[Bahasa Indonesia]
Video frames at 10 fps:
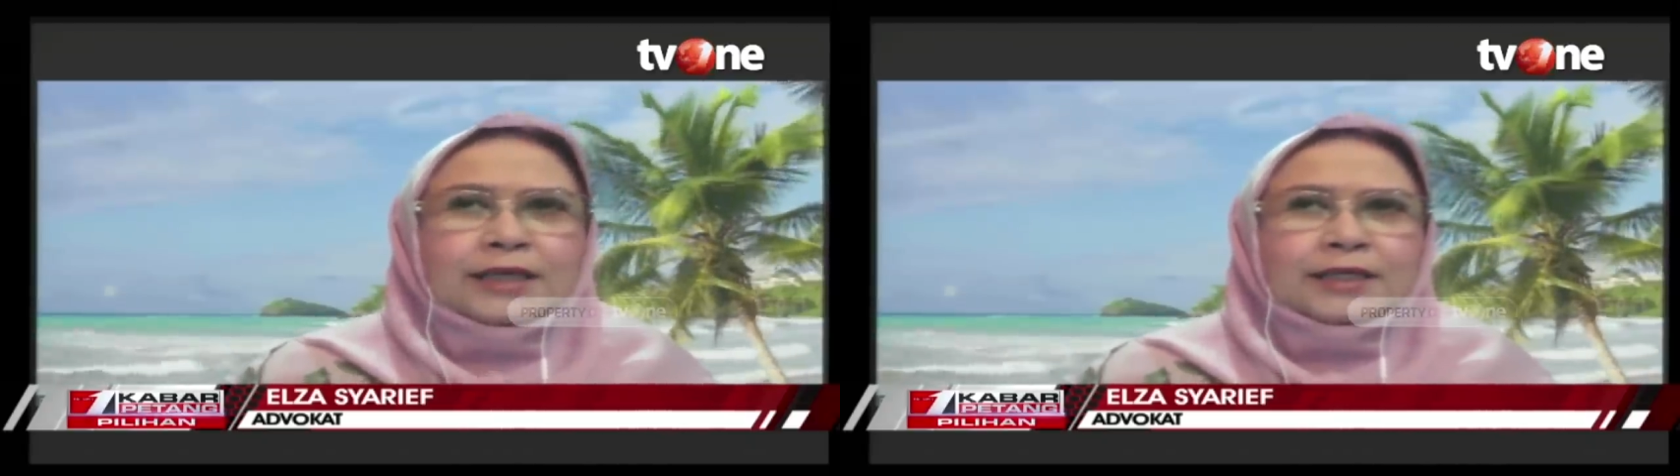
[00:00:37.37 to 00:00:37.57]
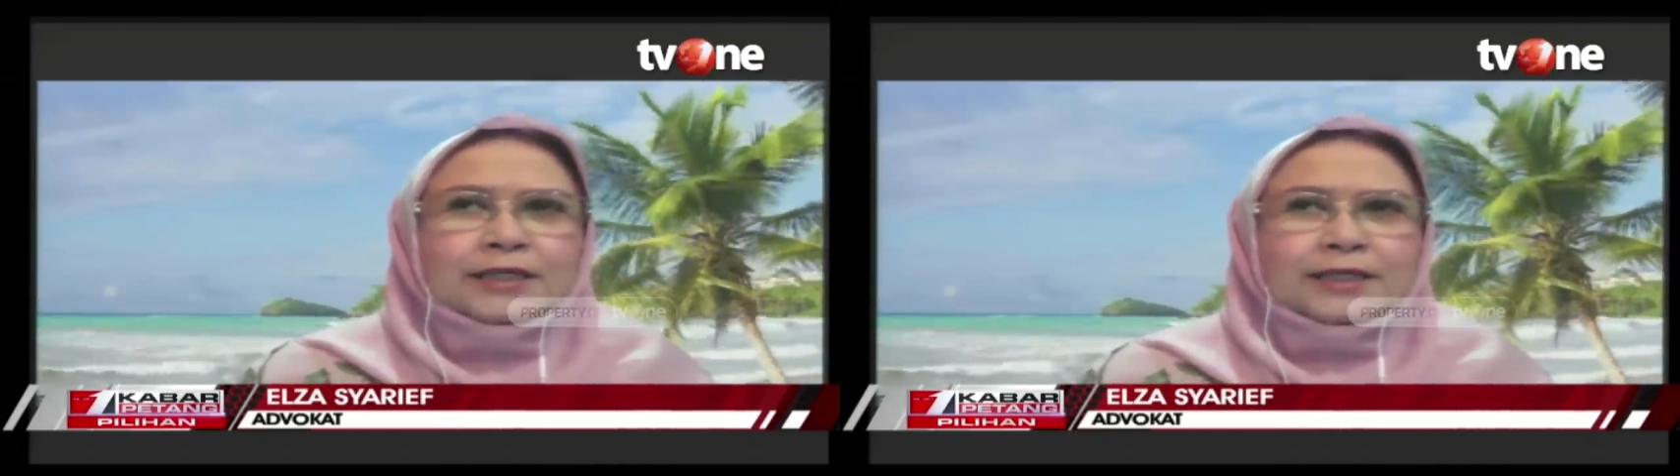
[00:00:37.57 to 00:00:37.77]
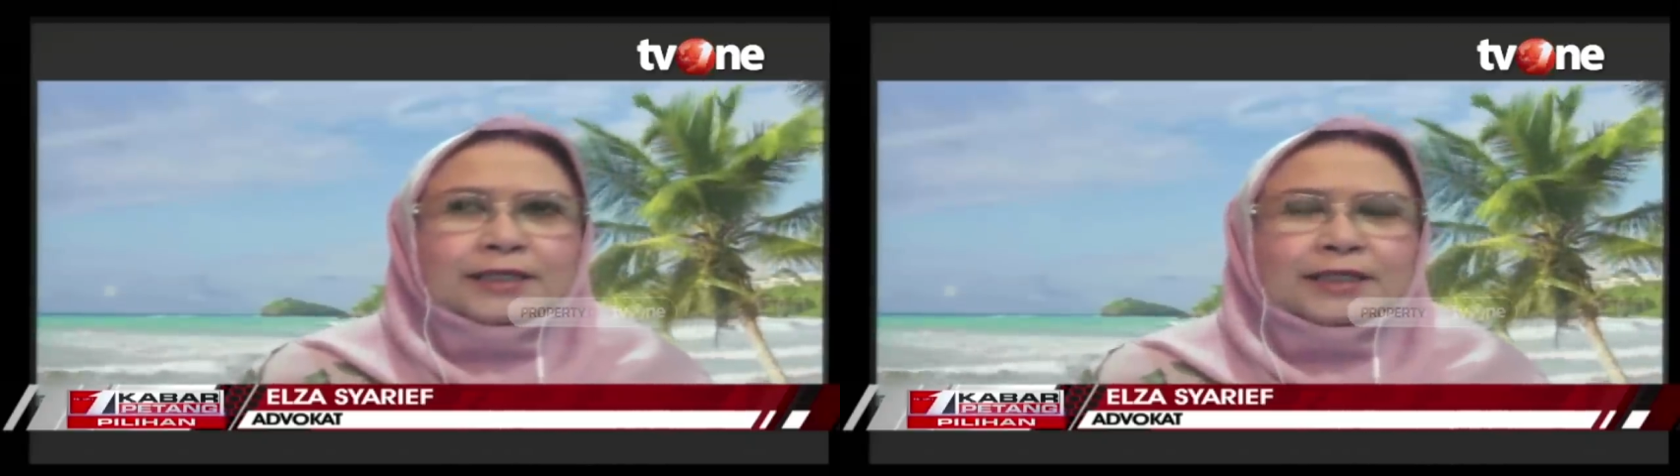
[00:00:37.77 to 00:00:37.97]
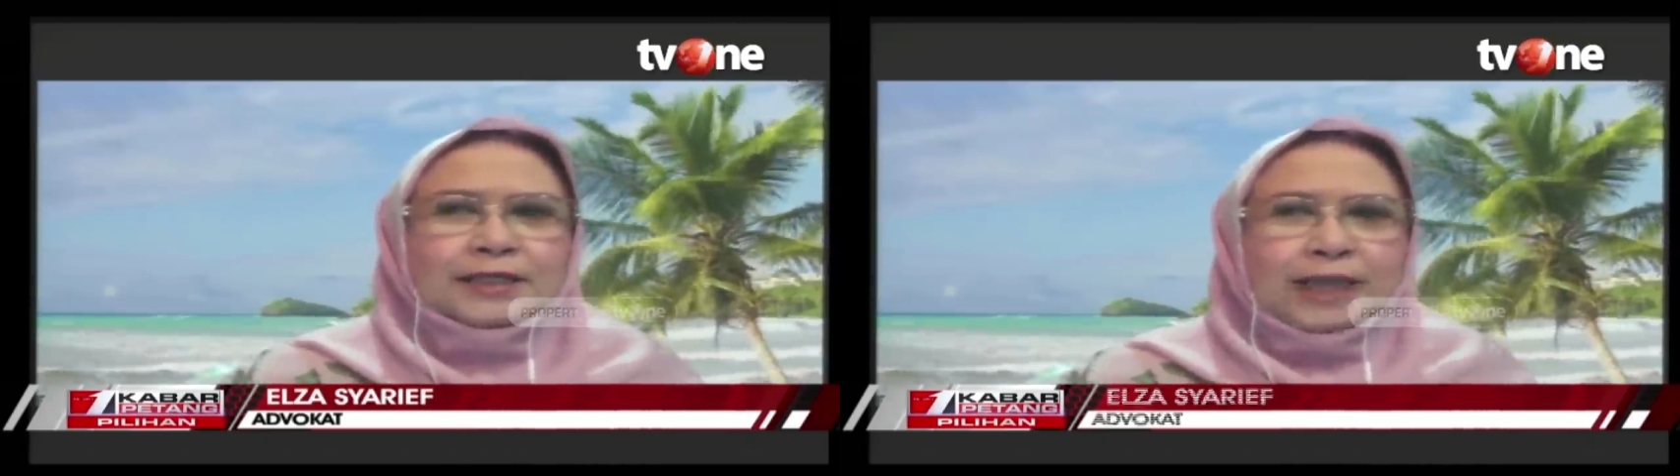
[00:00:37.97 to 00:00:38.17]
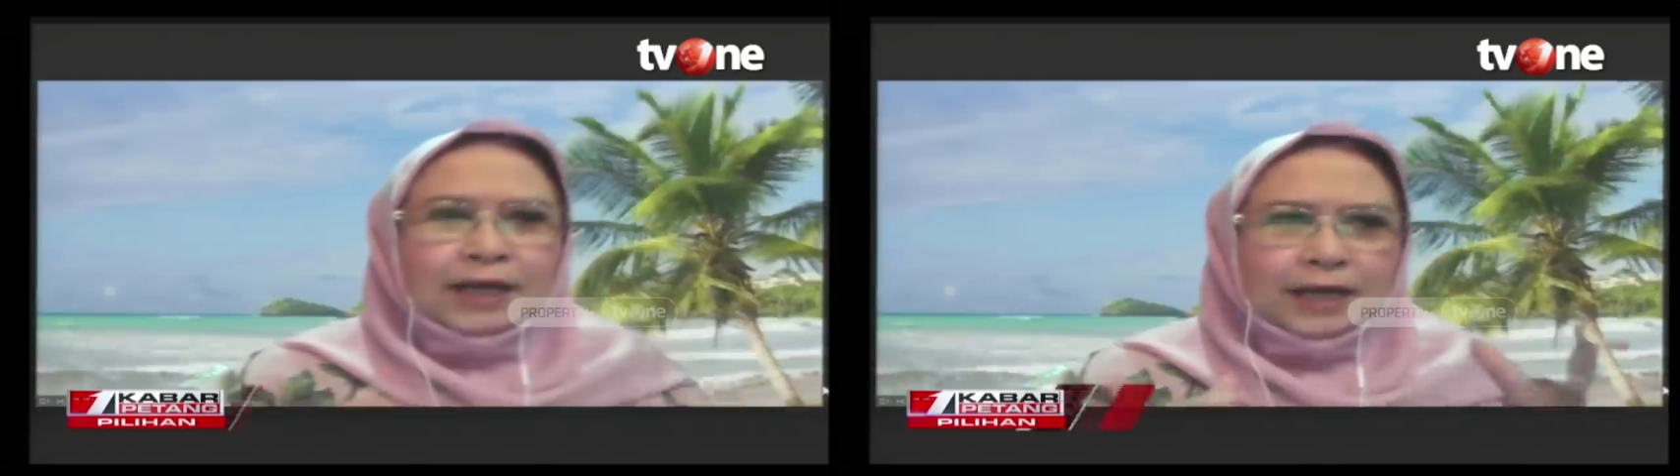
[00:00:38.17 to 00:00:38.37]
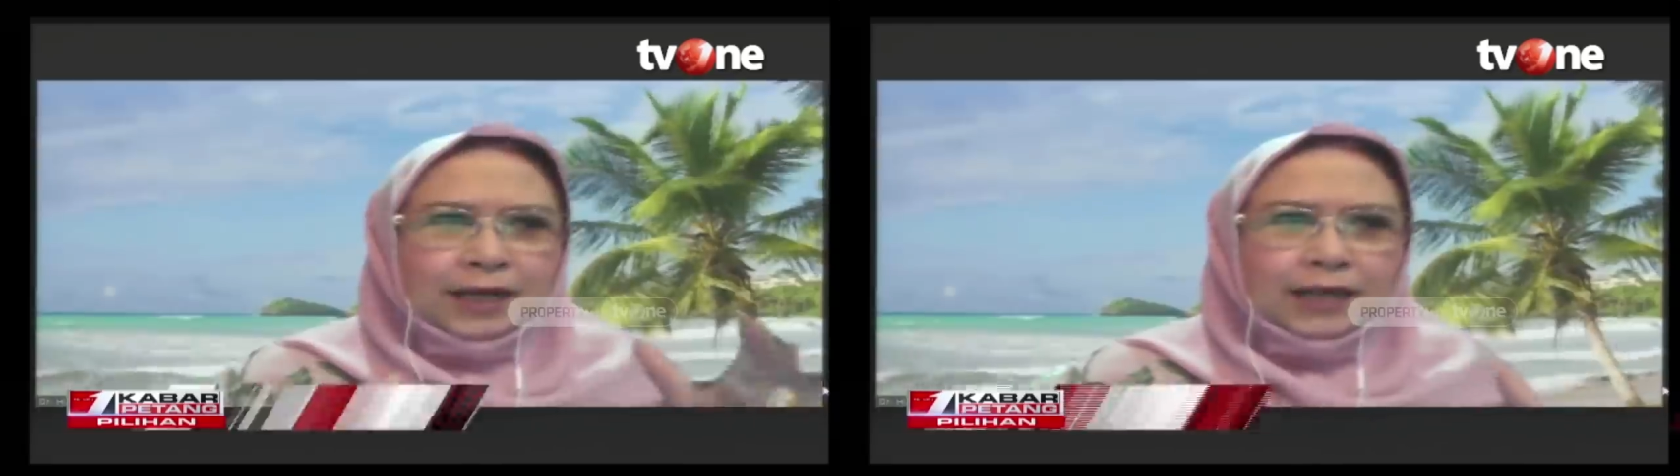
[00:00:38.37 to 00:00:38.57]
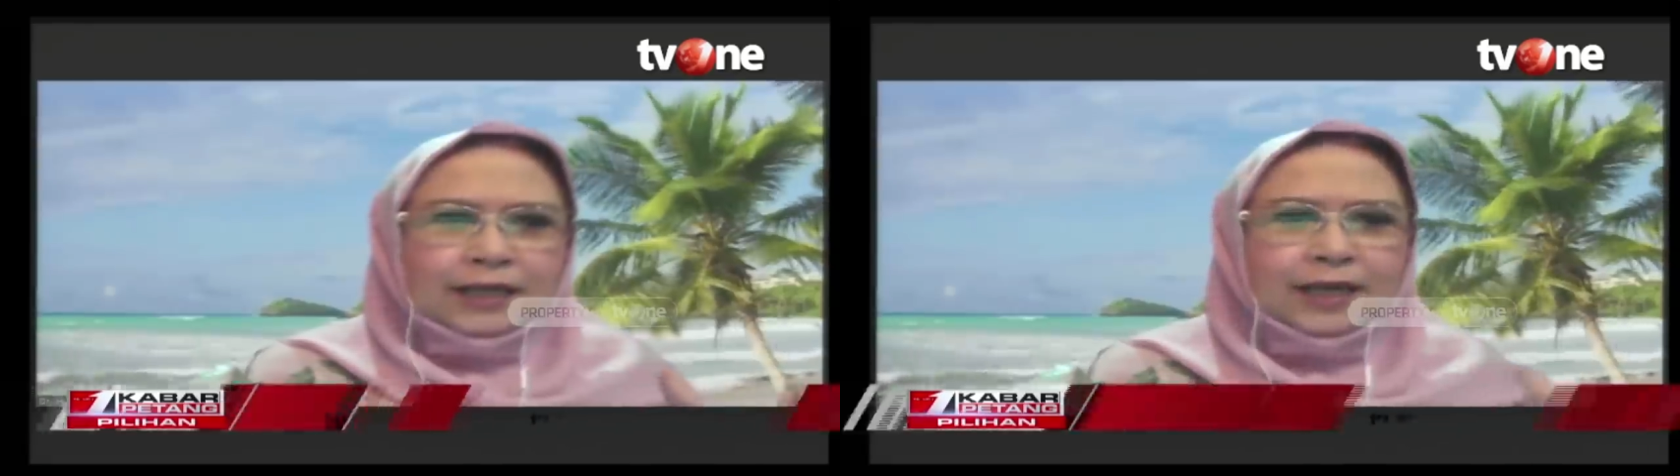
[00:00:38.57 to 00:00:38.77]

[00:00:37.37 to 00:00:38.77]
uh, hak